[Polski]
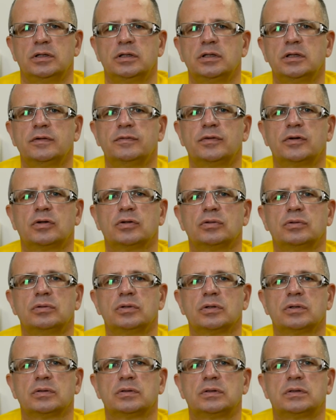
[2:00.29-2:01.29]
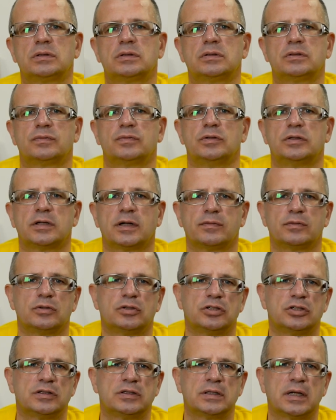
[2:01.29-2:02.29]
inny, wykonując swój
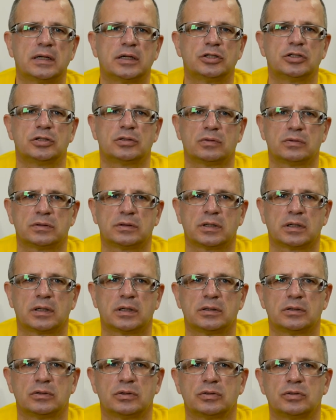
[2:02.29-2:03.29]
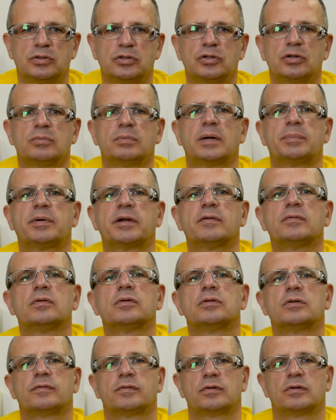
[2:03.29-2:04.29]
zawód z należytą starannością, ma
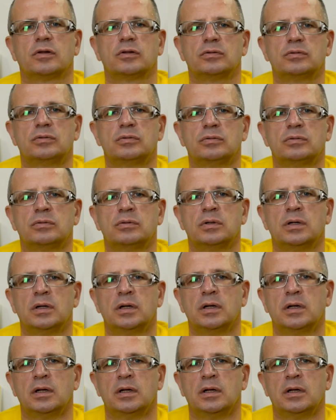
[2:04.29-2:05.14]
prawo do wglądu